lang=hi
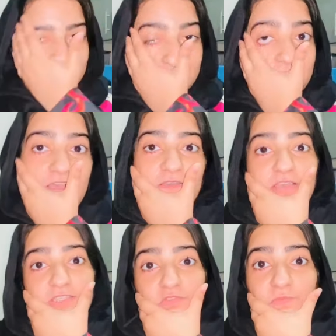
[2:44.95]

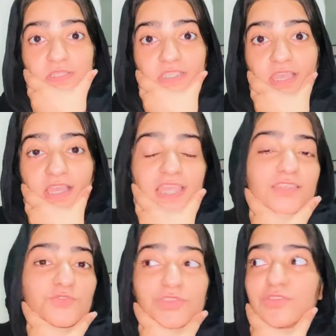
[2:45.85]
वाह आज तो मज़े आ गए
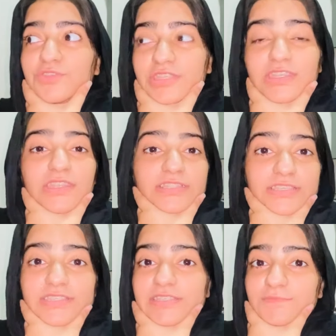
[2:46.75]
क्योंकि दो तीन दिन
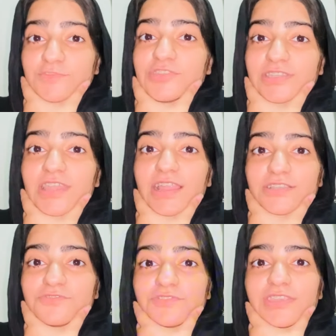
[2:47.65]
से इसने मुझसे
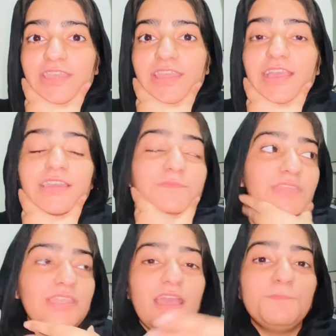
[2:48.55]
डांट सुनी है ना अगर
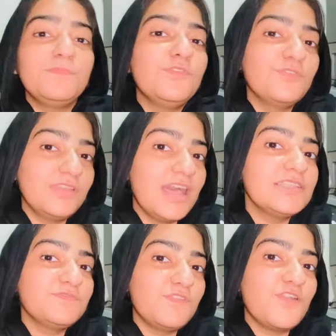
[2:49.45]
मेरे आप लोग
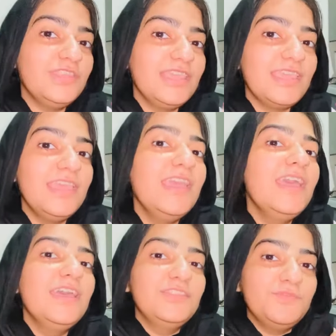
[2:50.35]
लास्ट ब्लॉग देखें
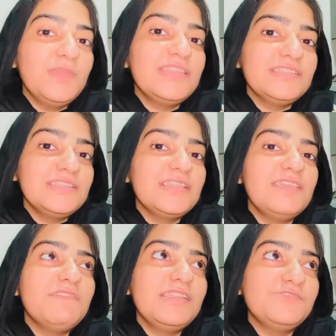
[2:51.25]
तो मैंने इसे
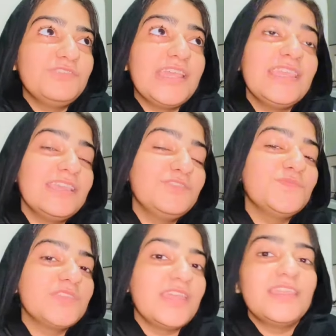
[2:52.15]
सही वाली सुनाई है कि
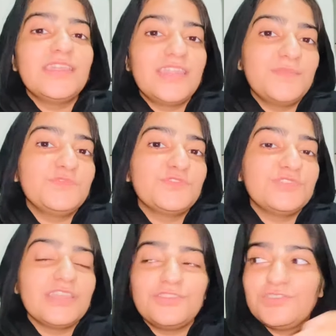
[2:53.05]
तुम शायरी के टाइम सो
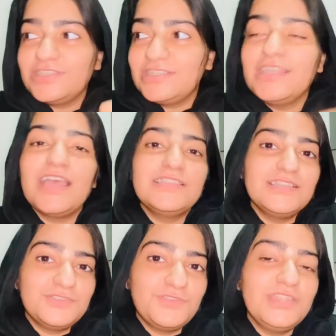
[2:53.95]
जाती हो इसलिए आज
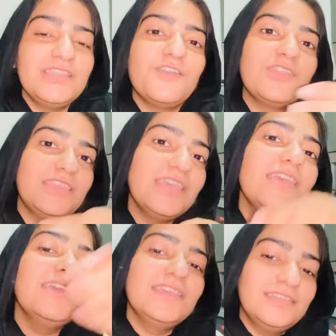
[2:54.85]
ये सोई नहीं और ये
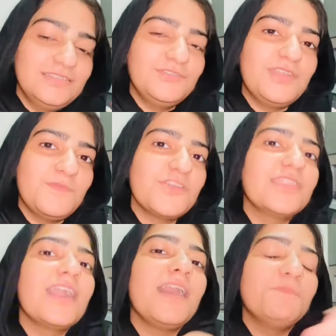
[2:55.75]
थोड़ा
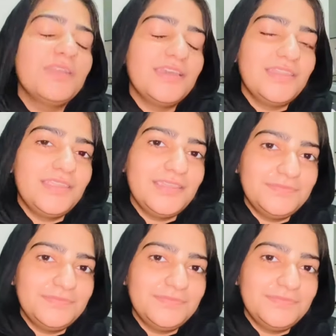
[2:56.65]
बहुत काम कर रही है